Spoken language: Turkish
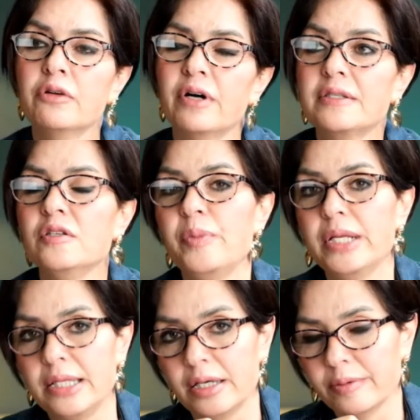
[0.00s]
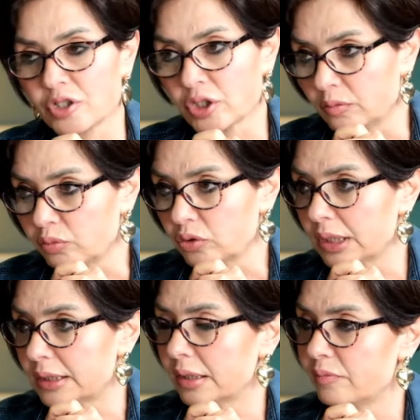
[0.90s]
Fatih Belediye Başkanı
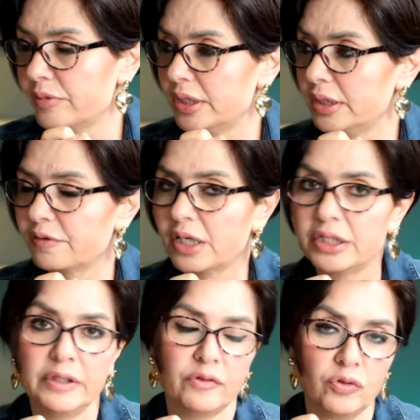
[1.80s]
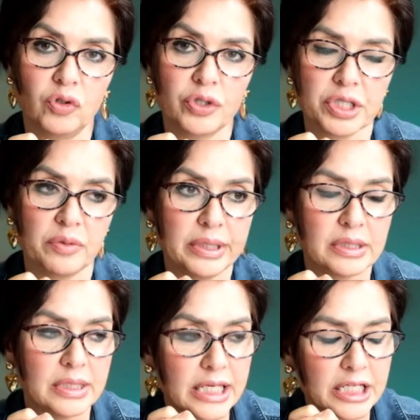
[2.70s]
bunlardan biri, Fahrettin Koca
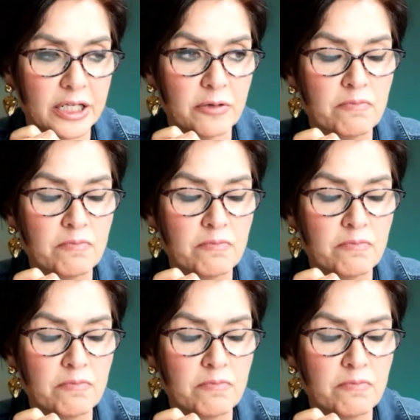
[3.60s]
bir diğeri.